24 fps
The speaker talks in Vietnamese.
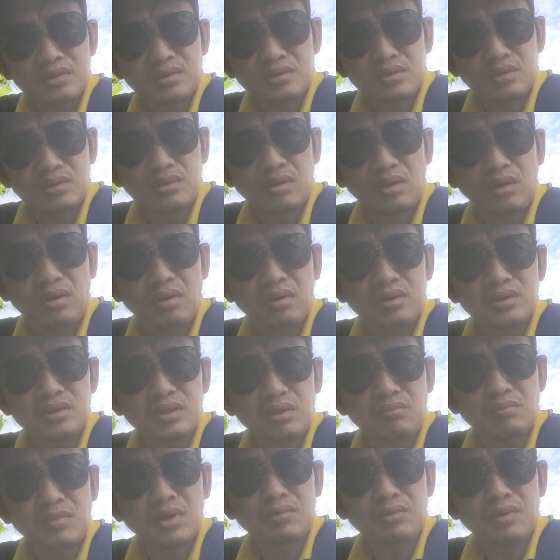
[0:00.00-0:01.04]
nó nó thọ nó
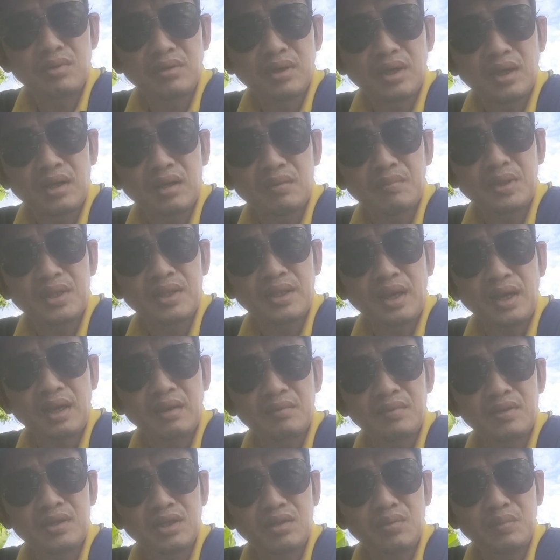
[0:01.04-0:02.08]
sống bao nhiêu ngày nó mới
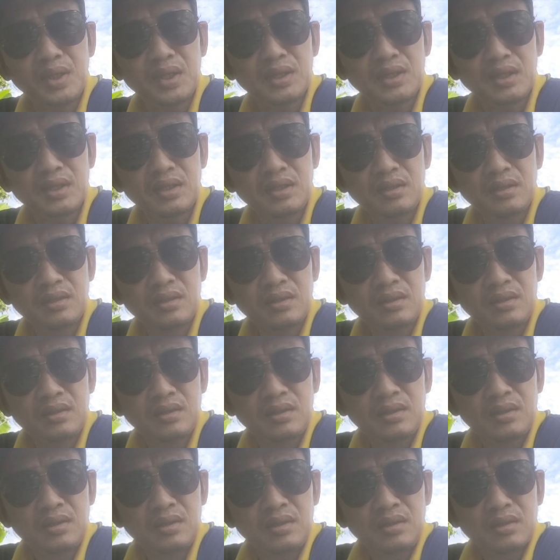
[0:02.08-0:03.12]
tan mới tiêu biến đi
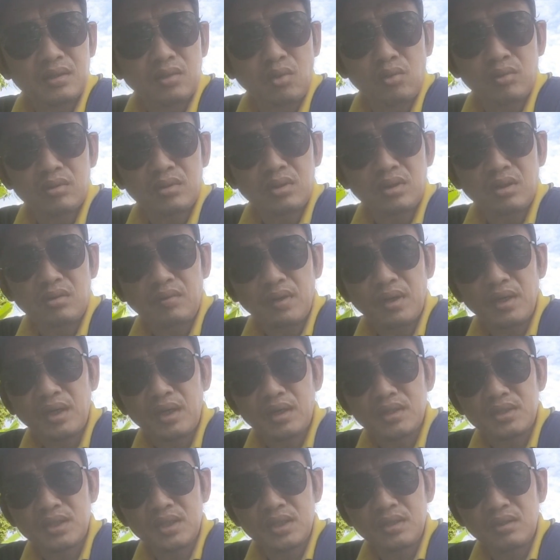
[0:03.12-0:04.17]
thuốc chứ đâu phải
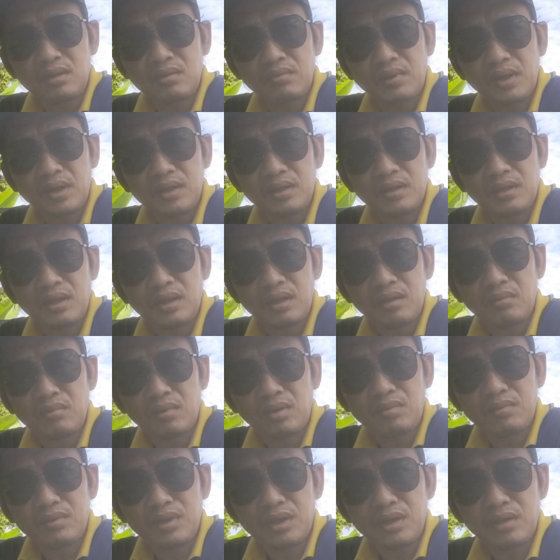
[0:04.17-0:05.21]
axit đâu phải cái gì đâu
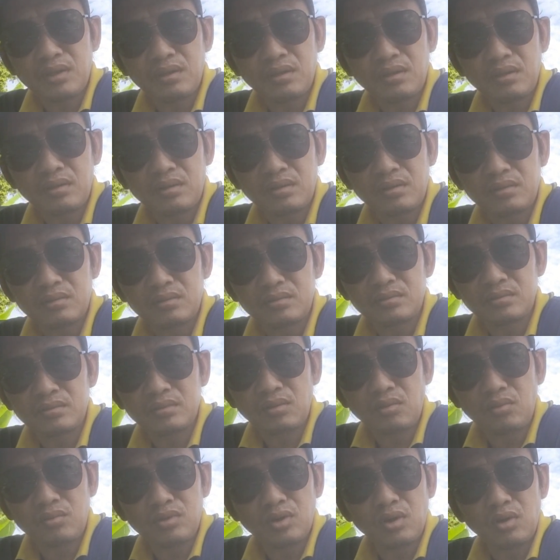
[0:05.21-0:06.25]
mà ông vị
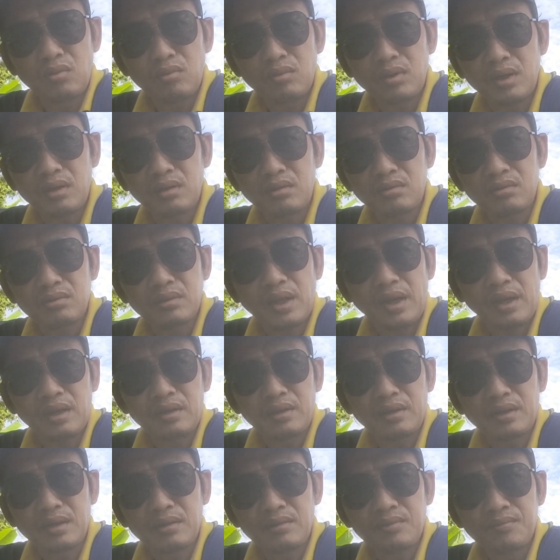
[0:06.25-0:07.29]
uống vô cái nào nó
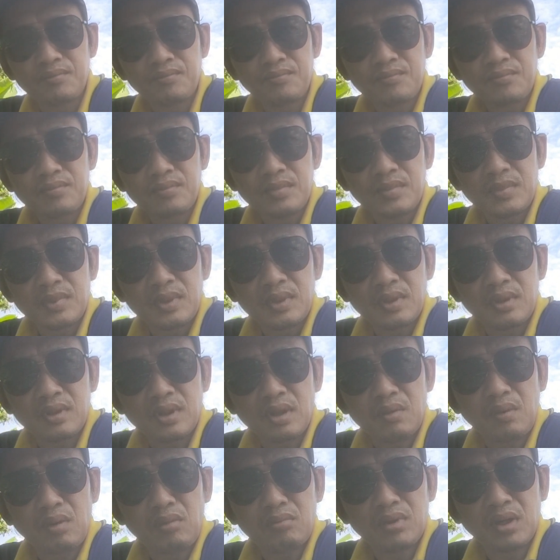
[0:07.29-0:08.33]
tan liền
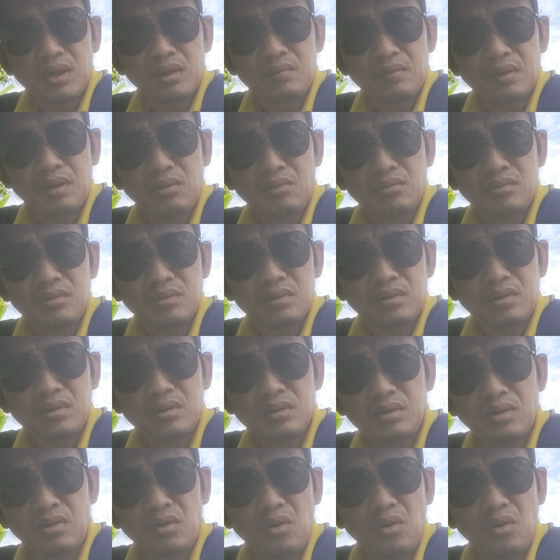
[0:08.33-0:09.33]
cái bọn thường mà uống ờ,